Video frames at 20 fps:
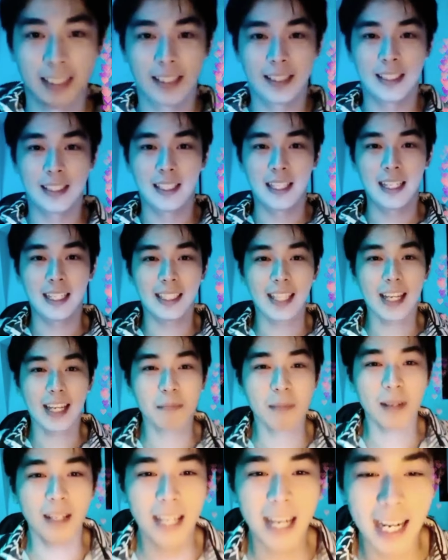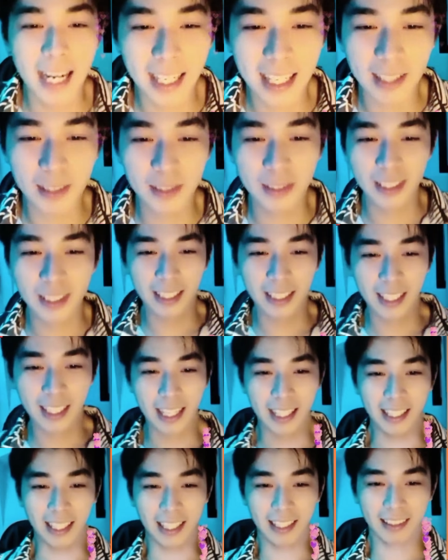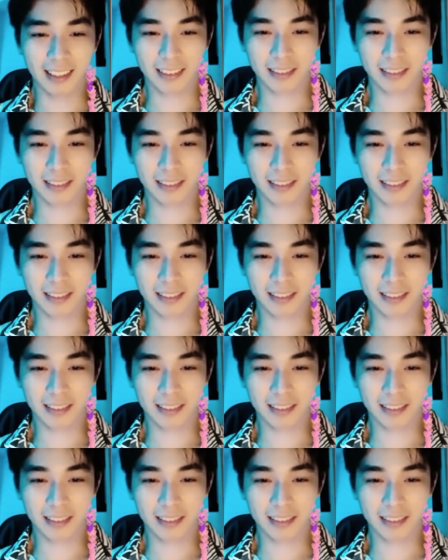Halata bang galing ako sa training?